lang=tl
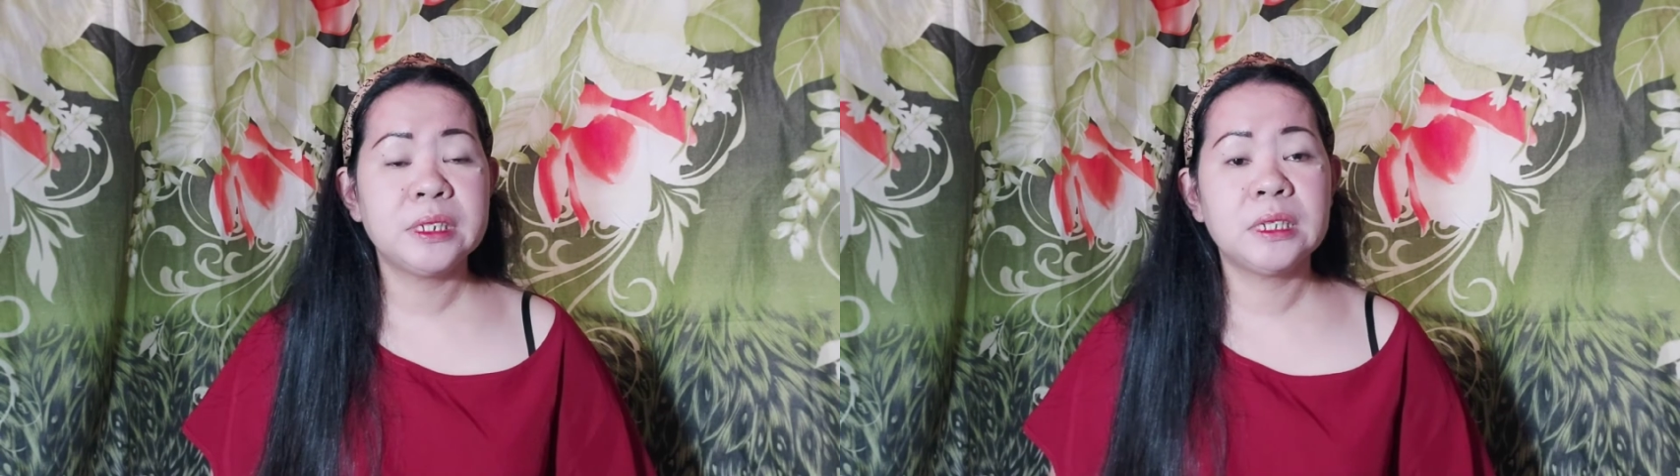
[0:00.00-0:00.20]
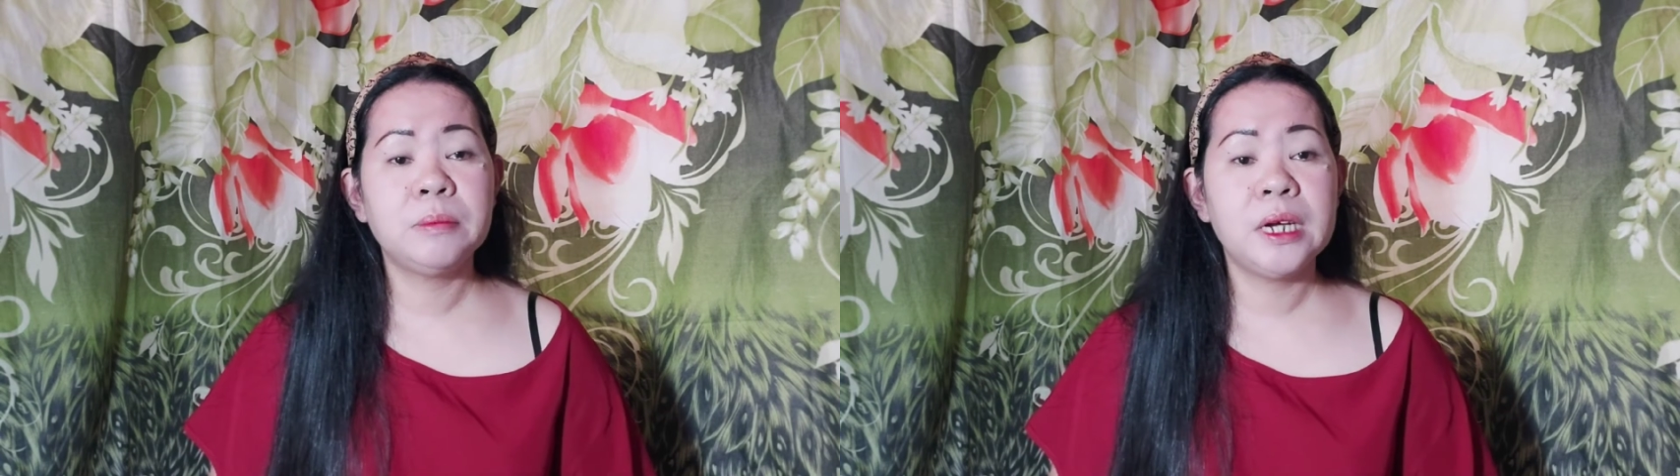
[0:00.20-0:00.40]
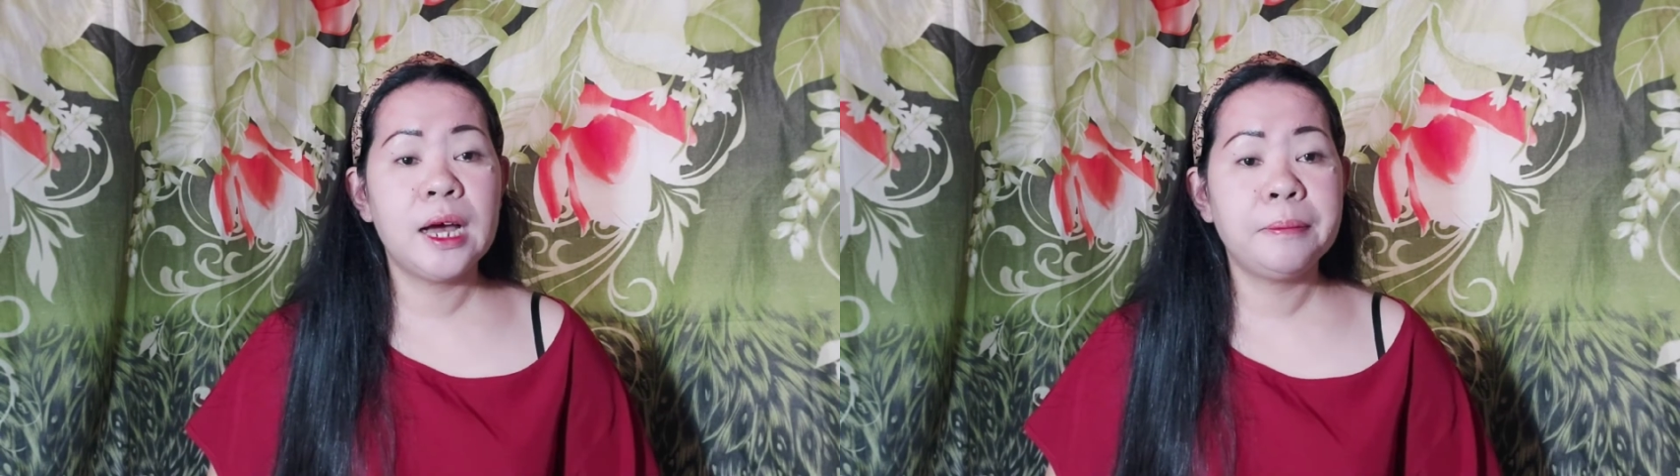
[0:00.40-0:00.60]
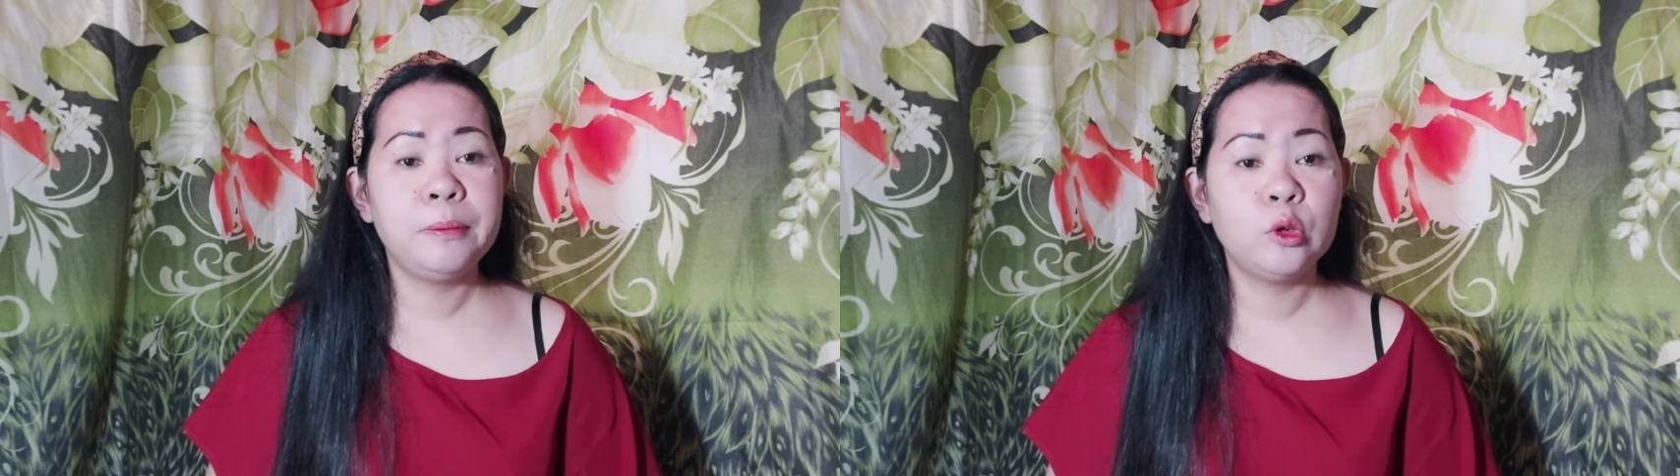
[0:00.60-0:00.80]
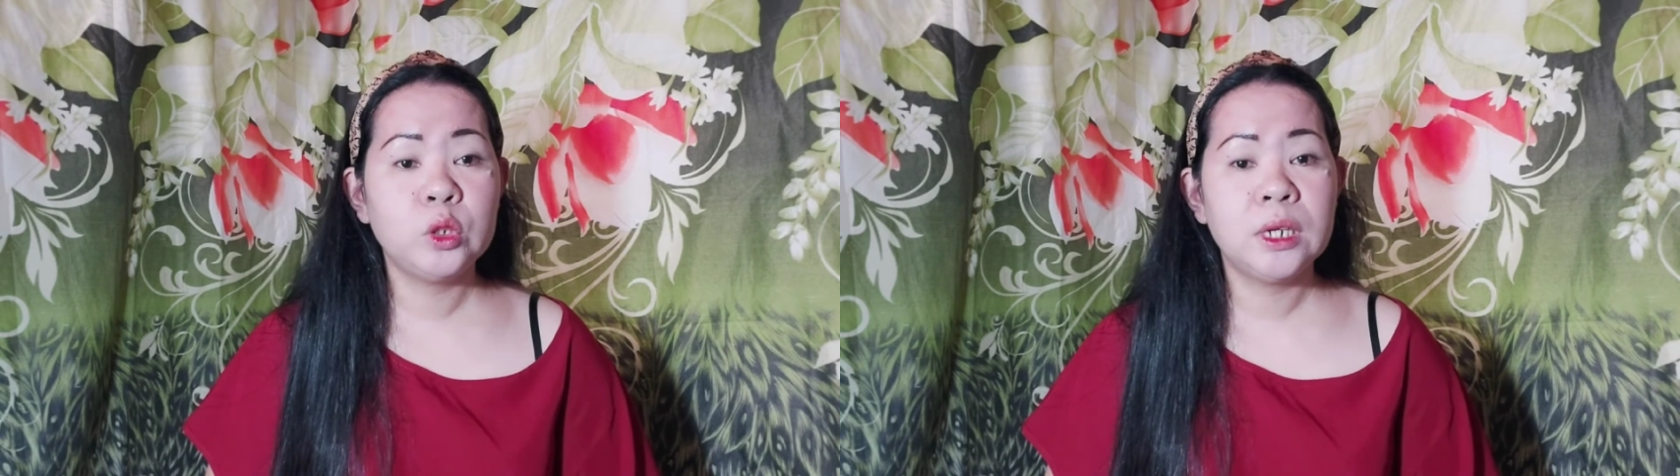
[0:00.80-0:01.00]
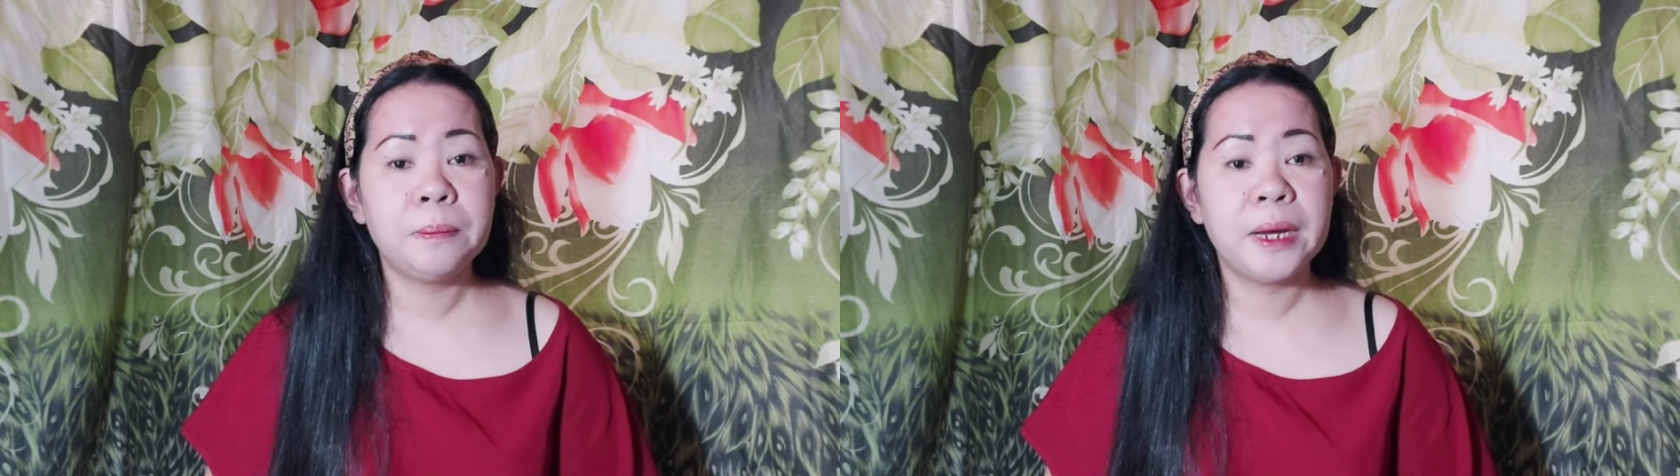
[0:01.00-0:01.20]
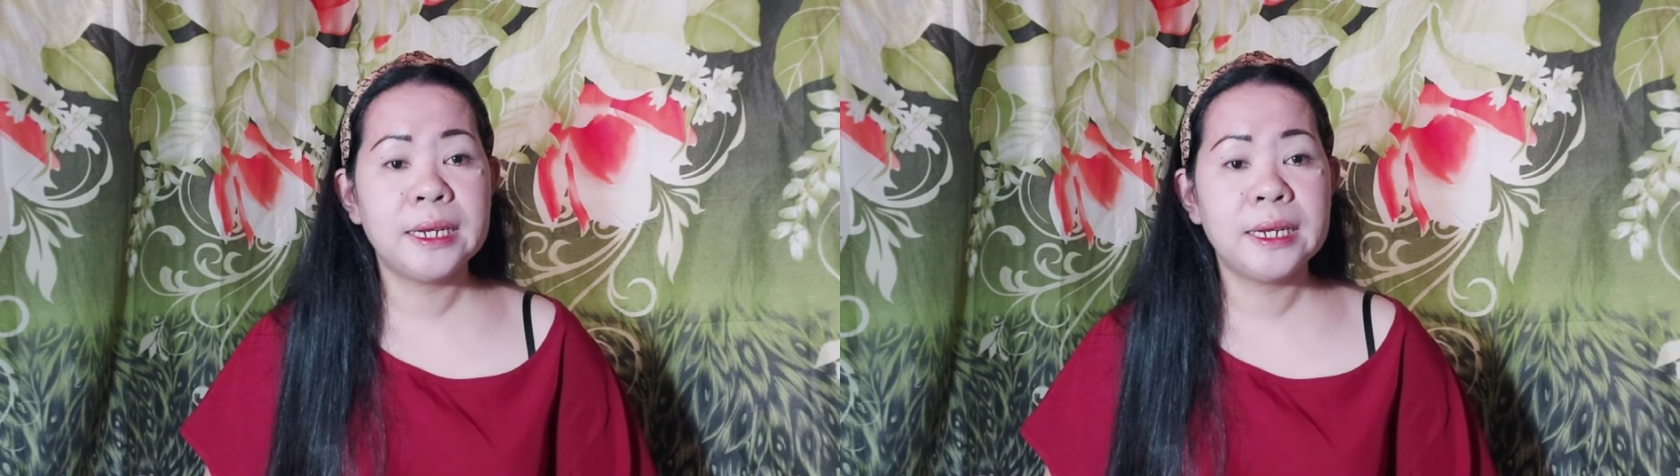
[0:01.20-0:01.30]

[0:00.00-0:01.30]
kasi mag upload ka pa